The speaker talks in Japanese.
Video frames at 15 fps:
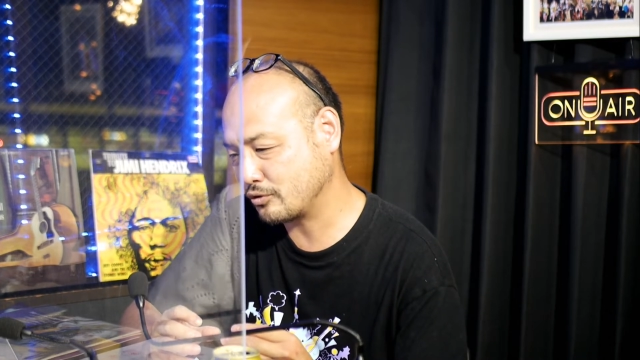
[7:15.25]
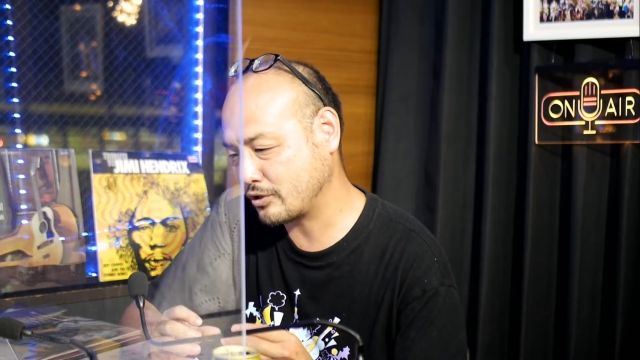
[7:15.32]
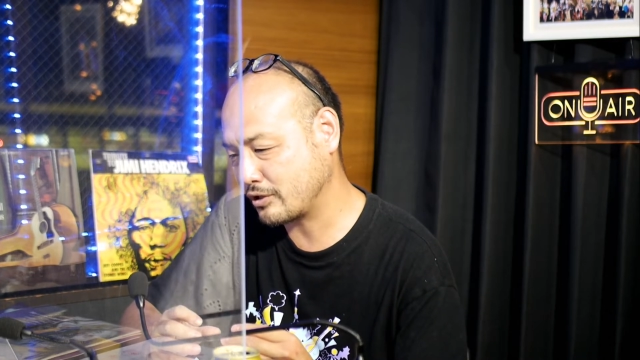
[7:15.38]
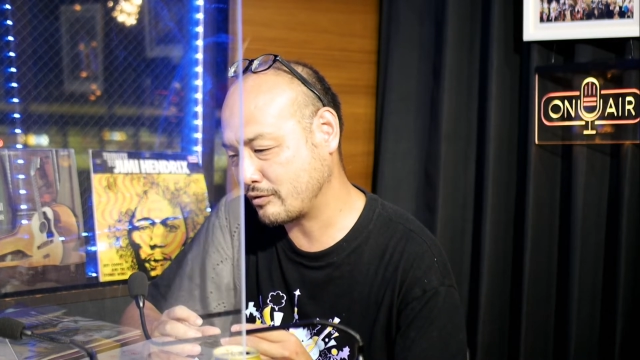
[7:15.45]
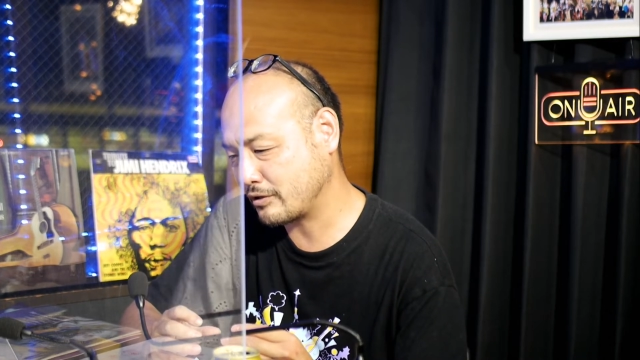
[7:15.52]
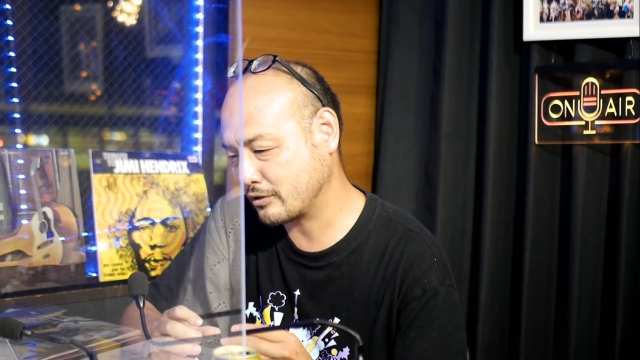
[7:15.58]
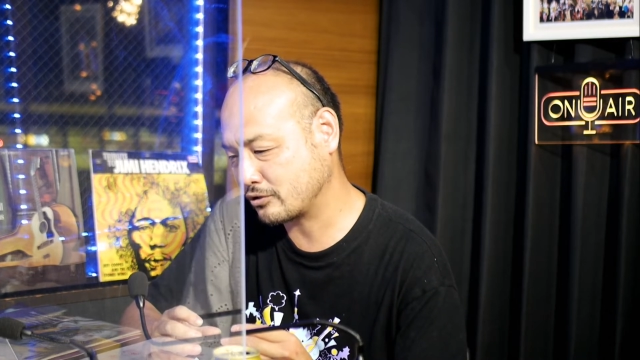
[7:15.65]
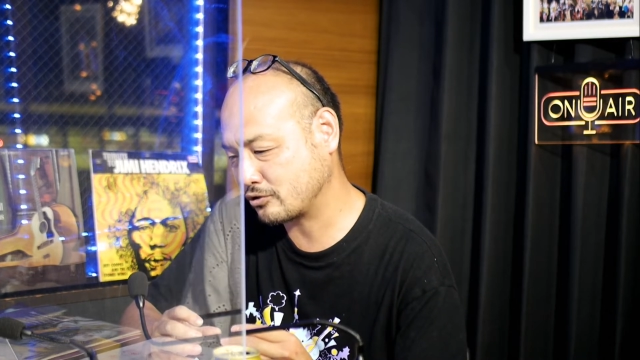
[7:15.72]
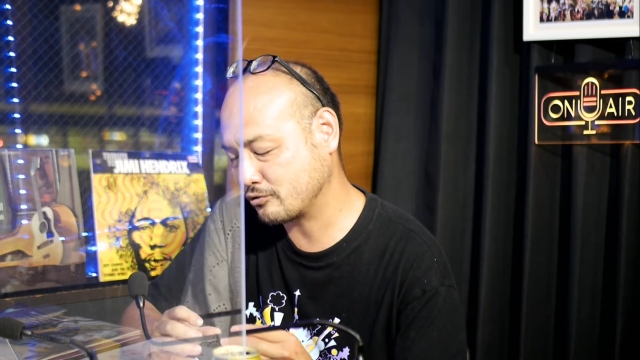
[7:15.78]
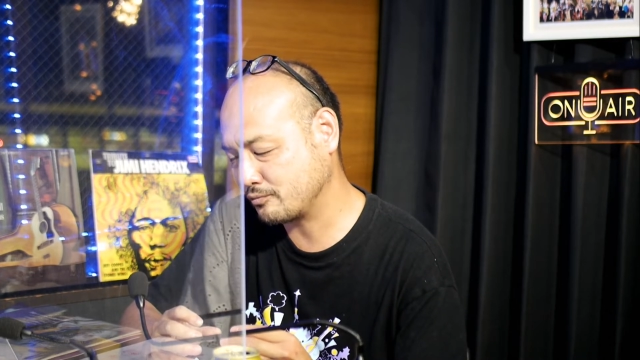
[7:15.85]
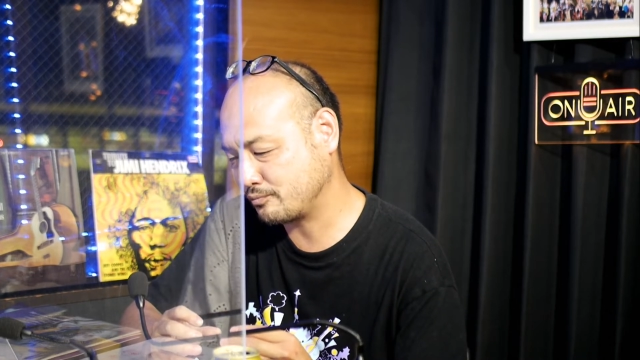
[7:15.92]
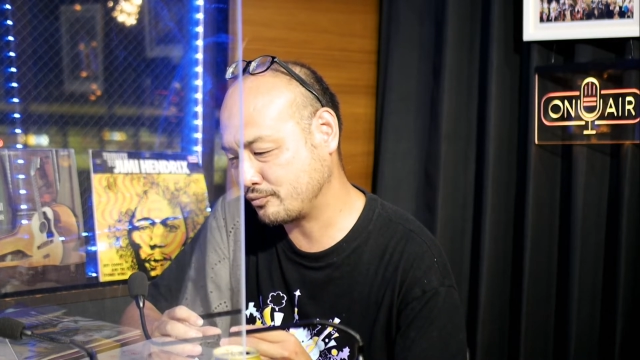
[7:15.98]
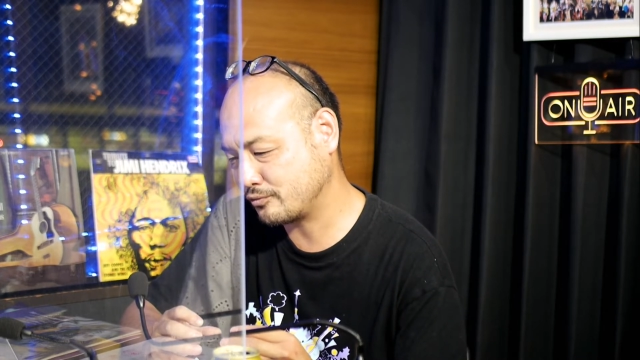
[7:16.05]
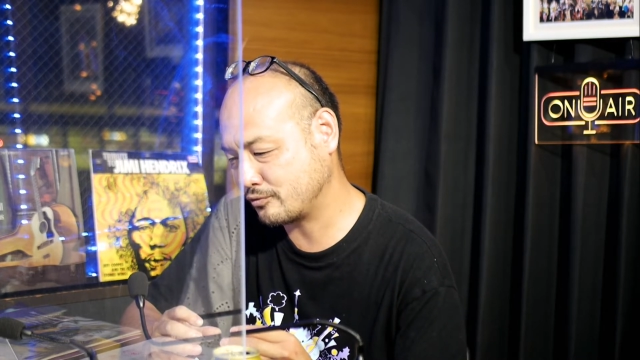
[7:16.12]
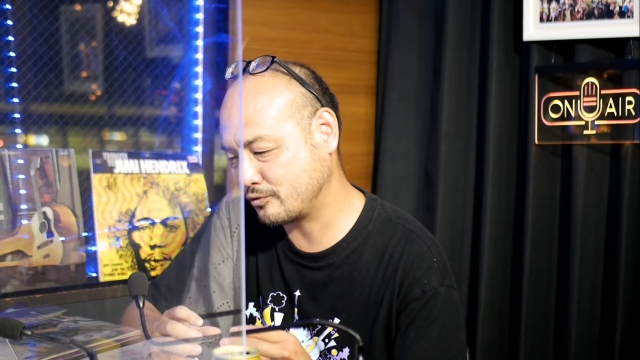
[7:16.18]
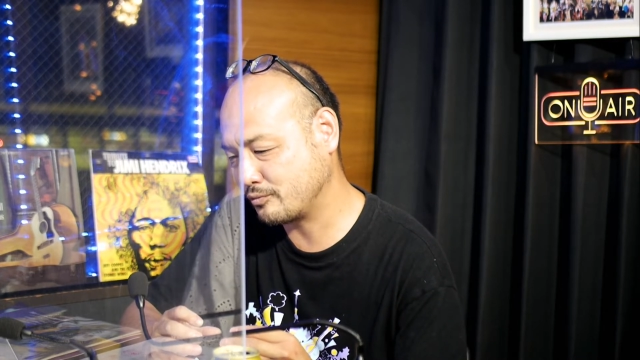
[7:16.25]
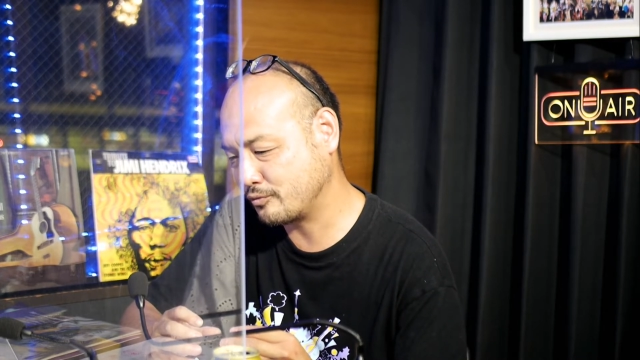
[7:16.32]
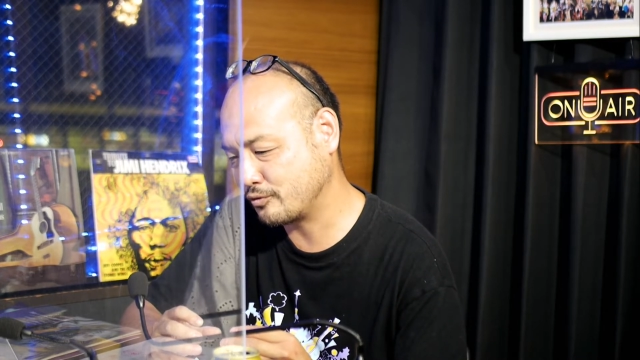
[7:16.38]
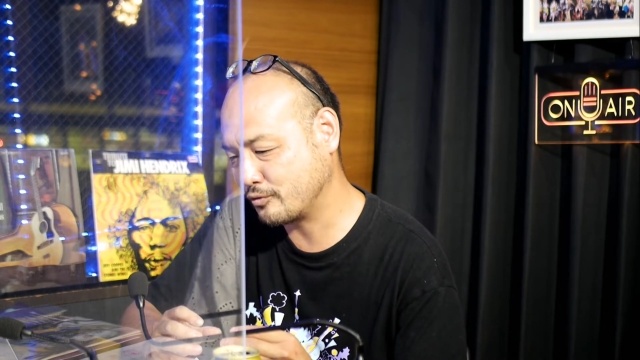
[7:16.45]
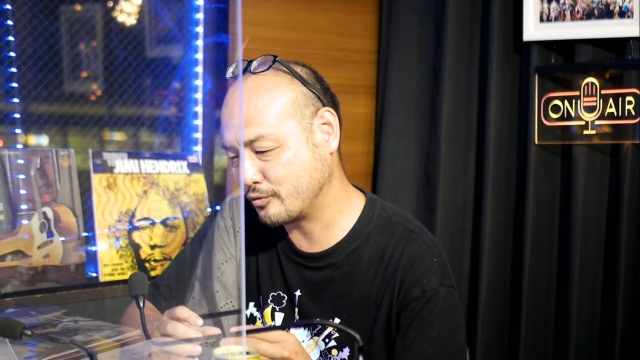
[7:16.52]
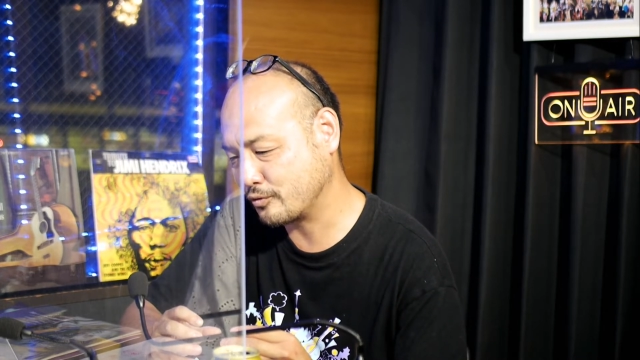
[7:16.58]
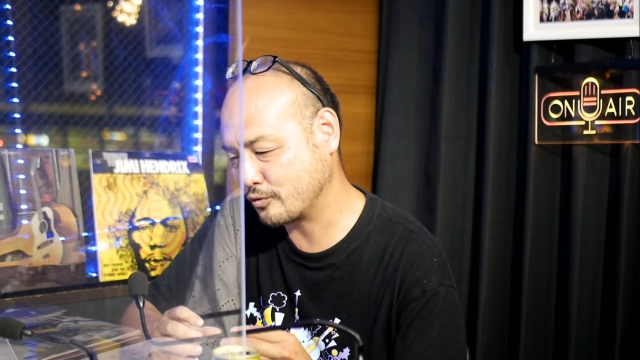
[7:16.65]
たワークショップを
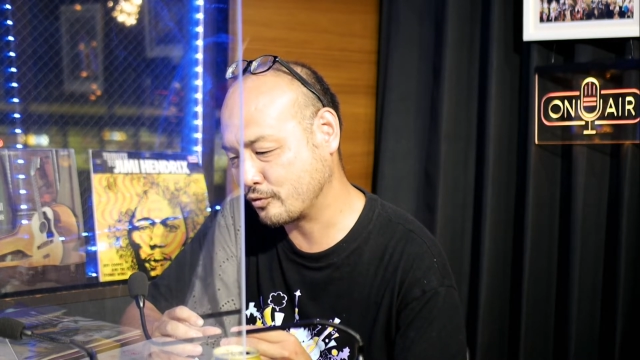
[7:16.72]
もう